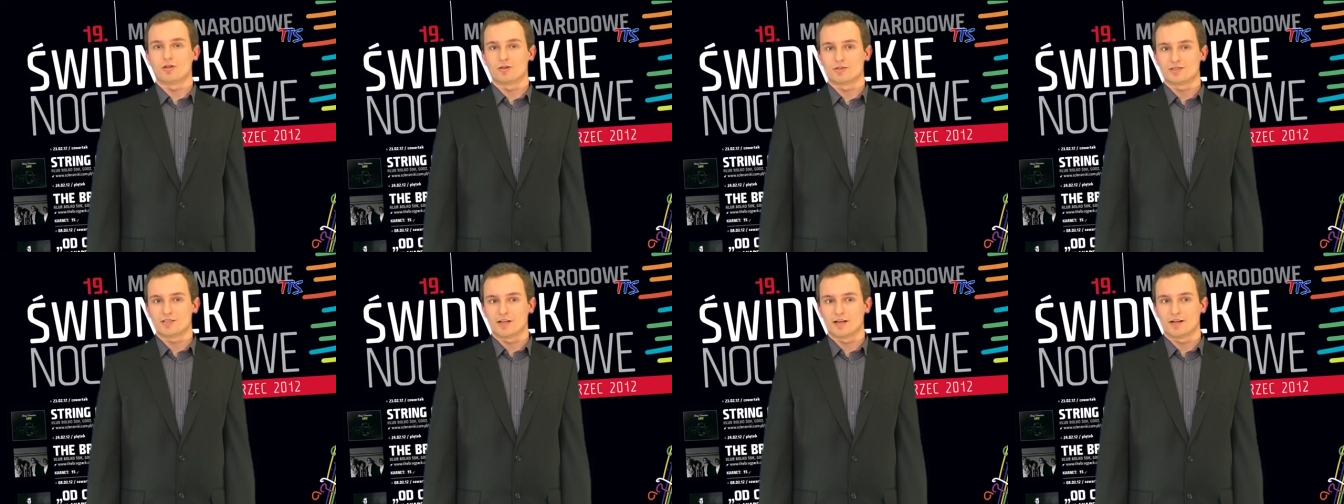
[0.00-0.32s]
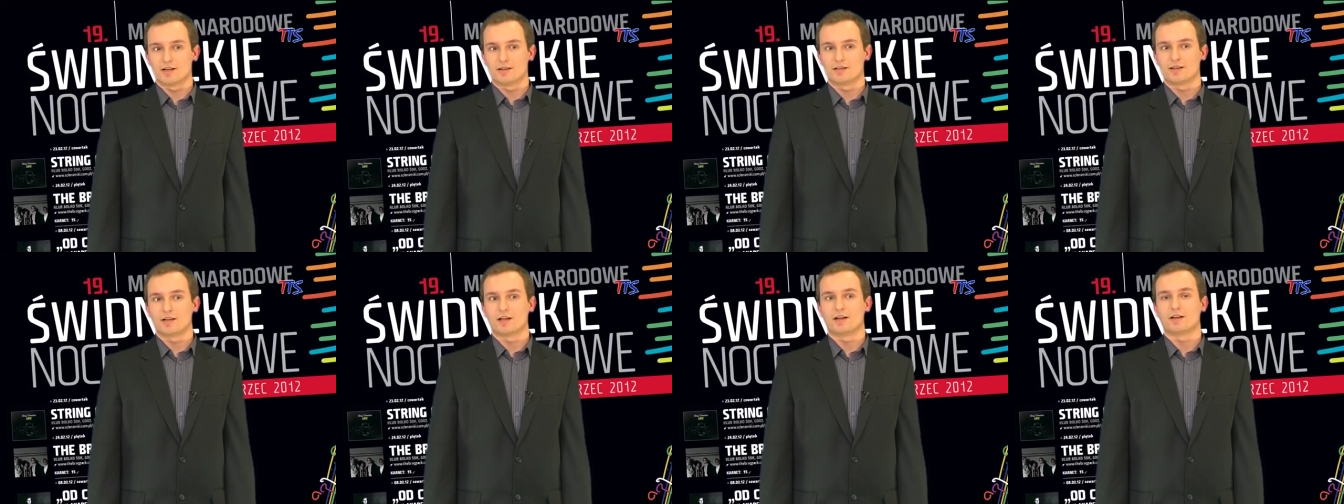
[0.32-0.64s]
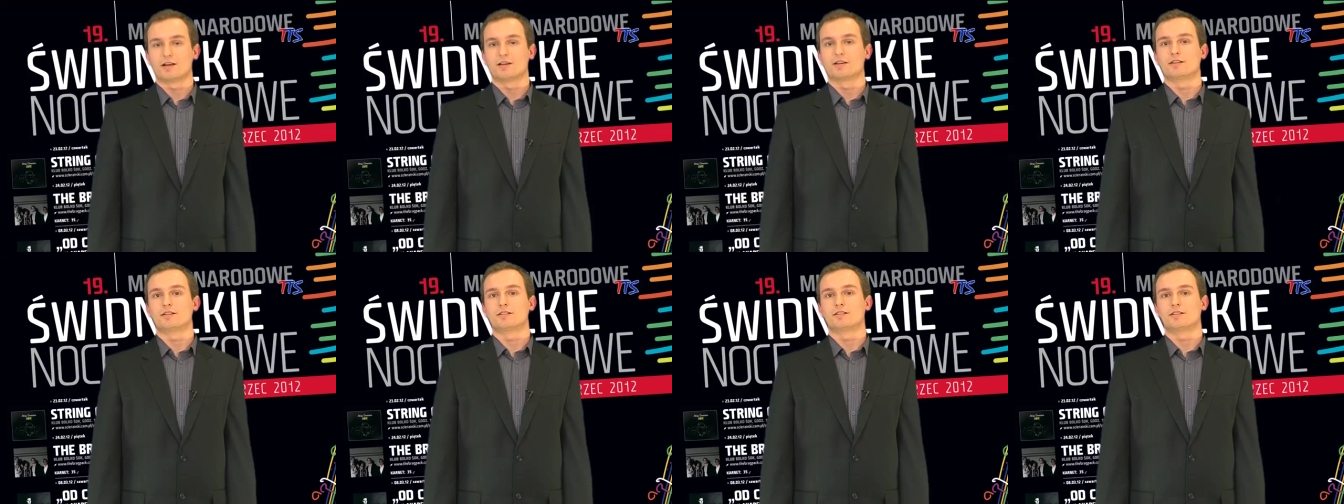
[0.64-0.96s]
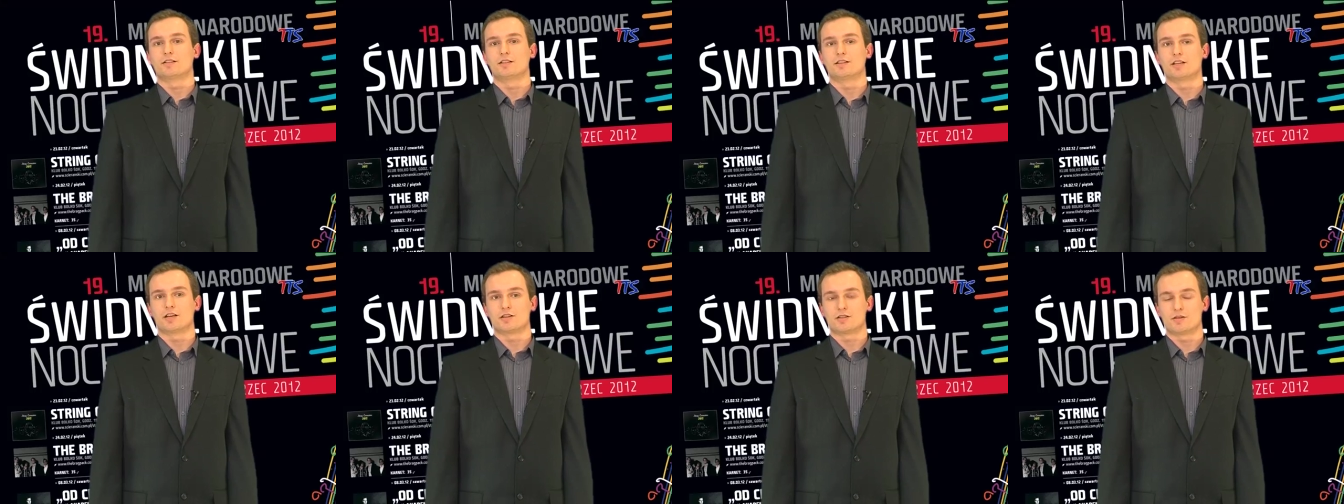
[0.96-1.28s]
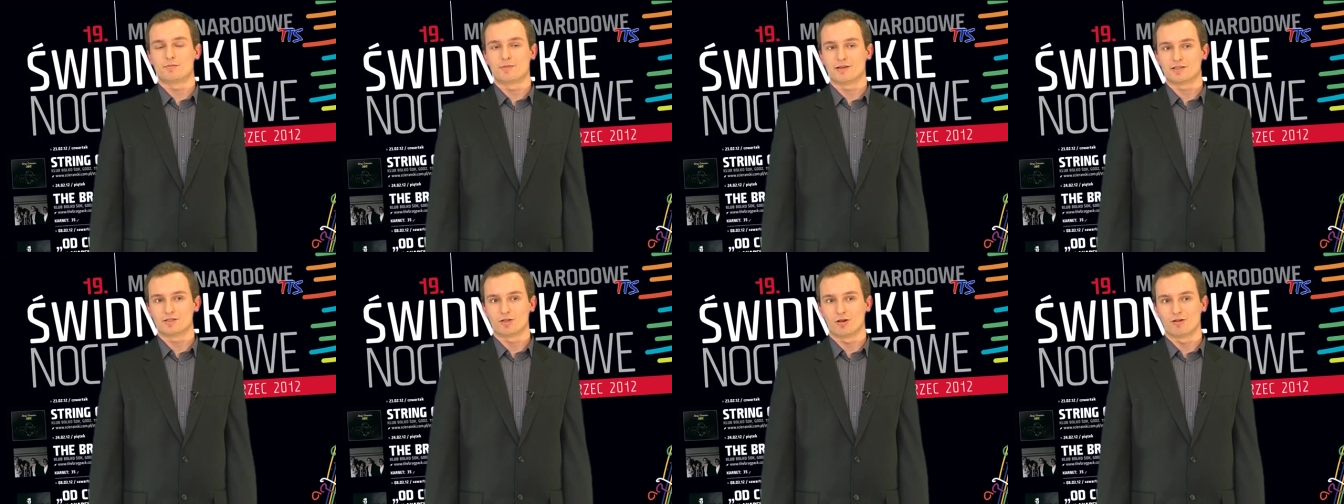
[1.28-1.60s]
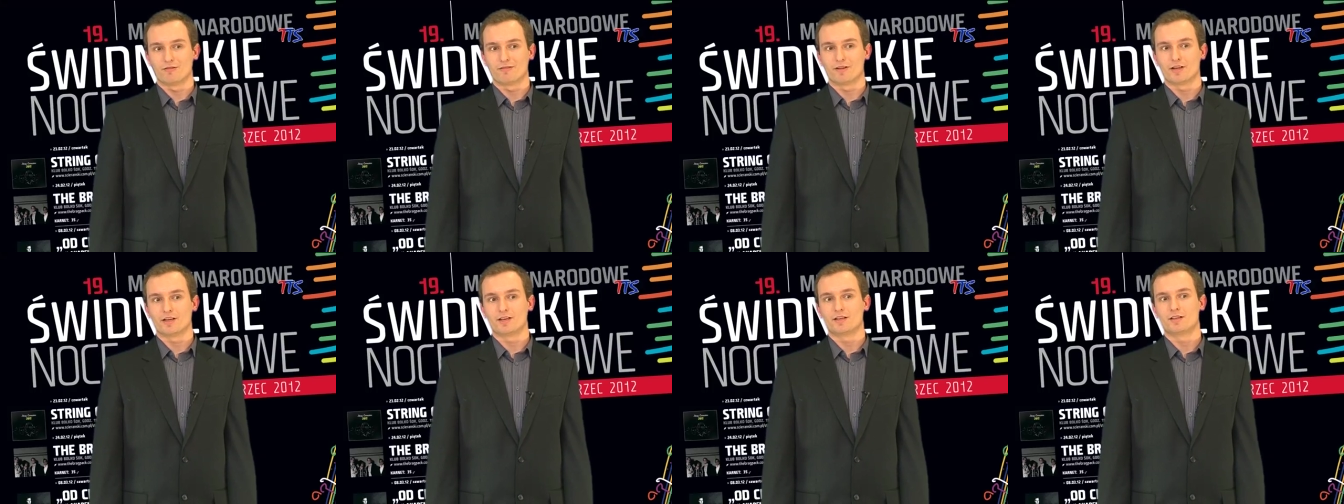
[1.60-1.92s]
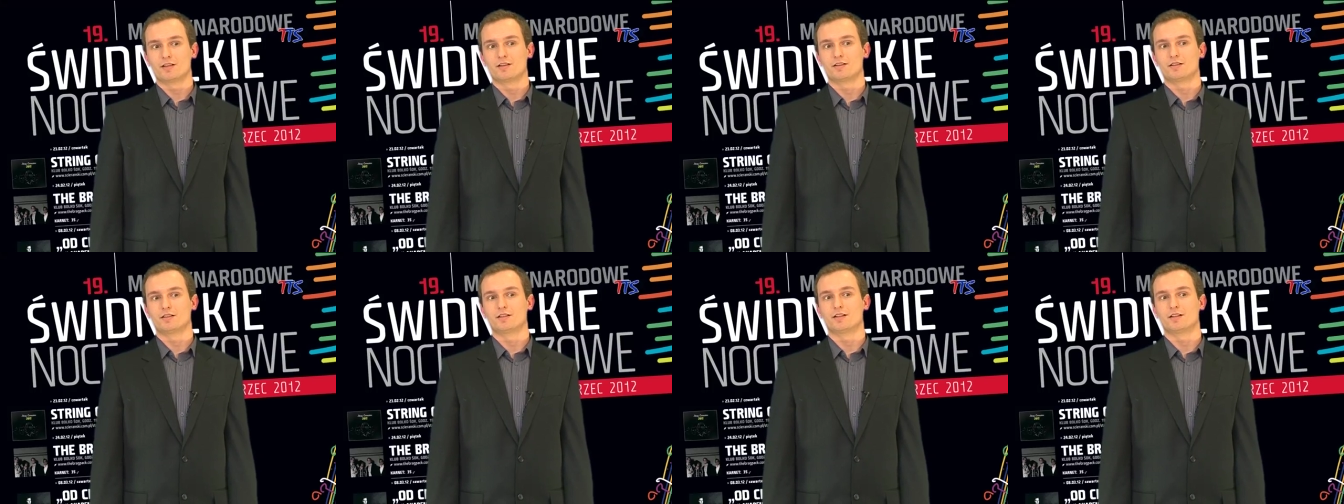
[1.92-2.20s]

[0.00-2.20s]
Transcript: Nosal na gitarze basowej